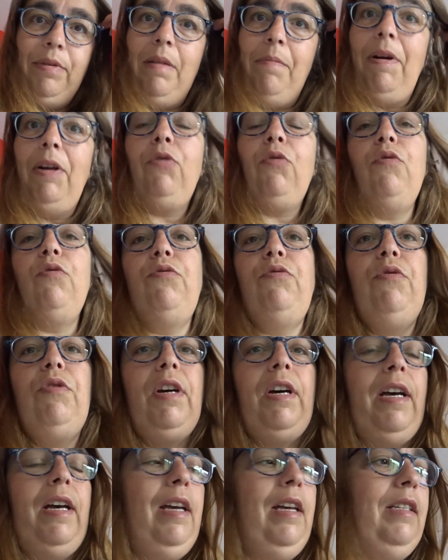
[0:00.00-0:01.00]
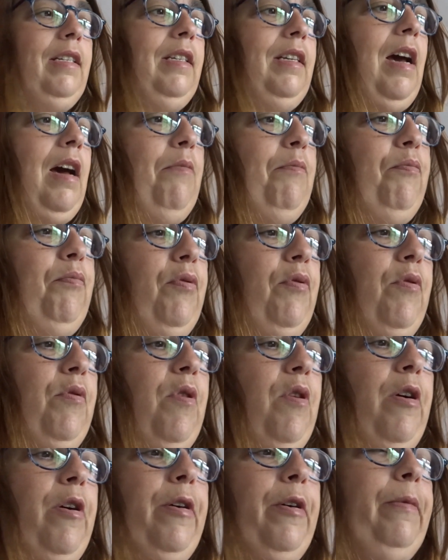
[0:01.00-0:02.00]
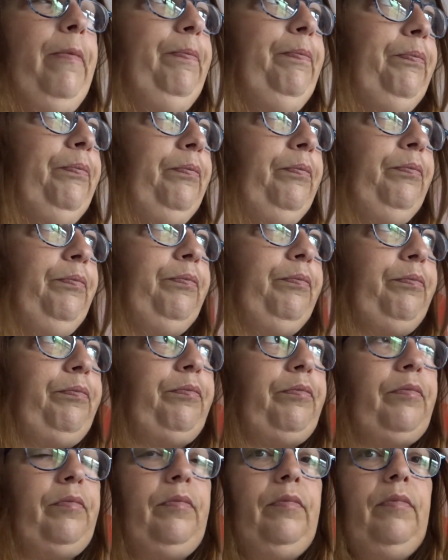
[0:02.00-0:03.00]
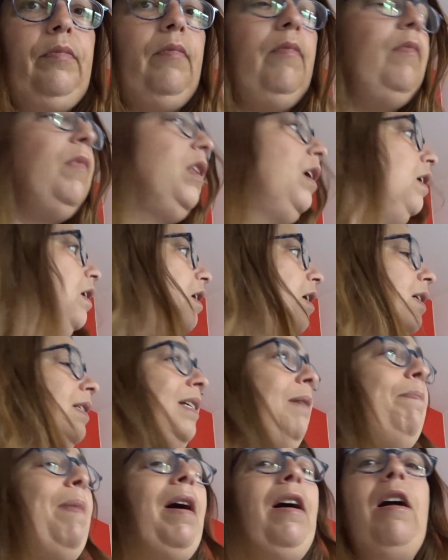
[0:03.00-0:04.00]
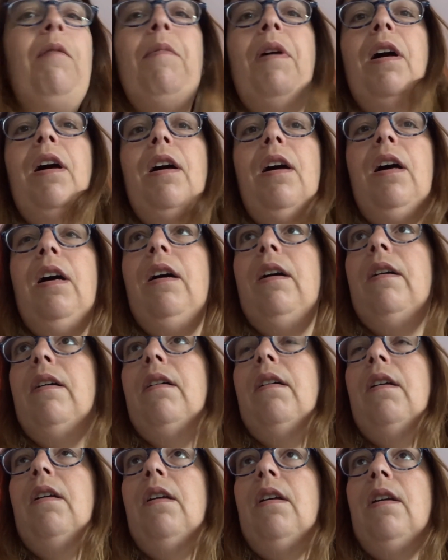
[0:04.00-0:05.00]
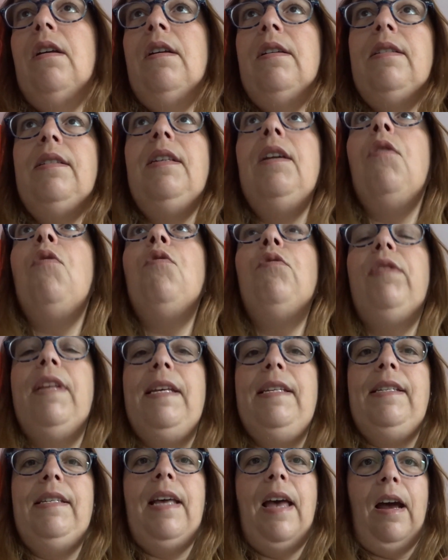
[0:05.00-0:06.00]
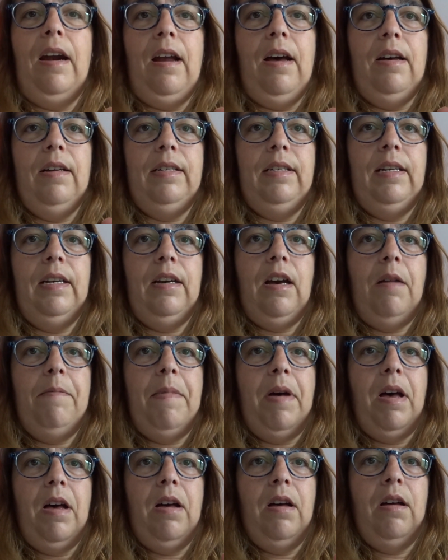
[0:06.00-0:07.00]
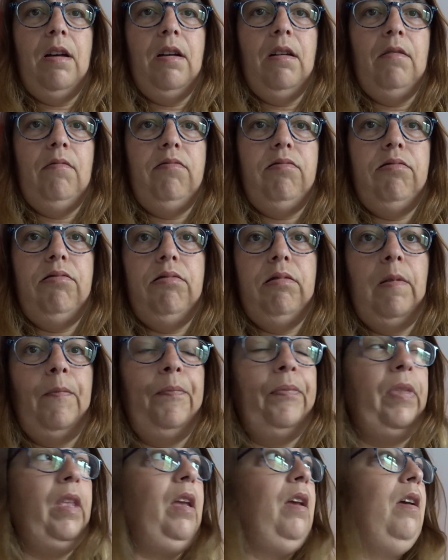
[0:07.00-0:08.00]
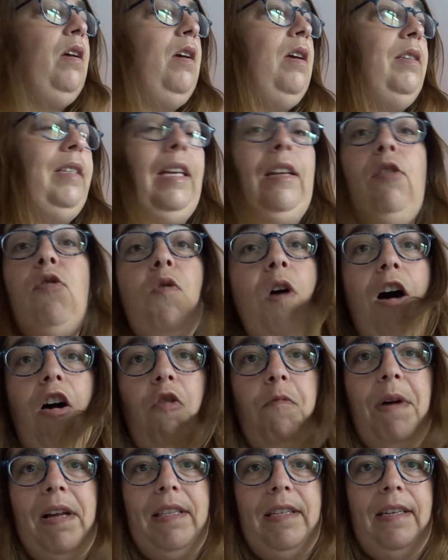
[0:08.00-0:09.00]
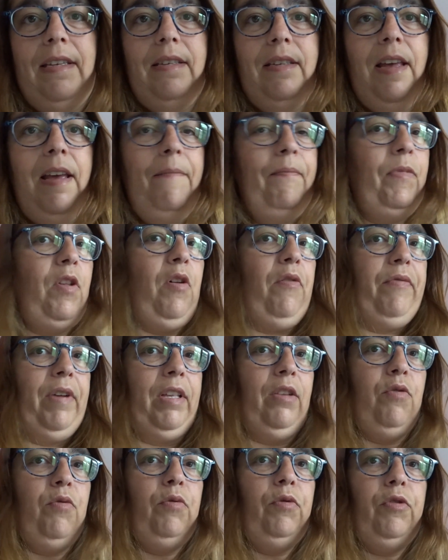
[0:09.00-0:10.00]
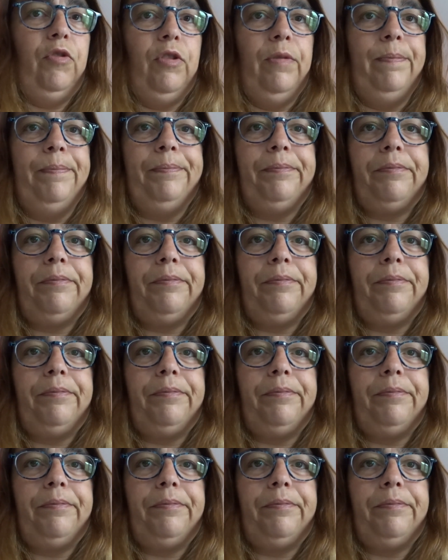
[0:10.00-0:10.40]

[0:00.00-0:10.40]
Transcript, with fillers: c'est pas trop sucré, c'est un peu... Euh, c'est pas comme un sirop tesser, là. Hein. C'est comme un... C'est de l'eau aromatisée, en fin de compte.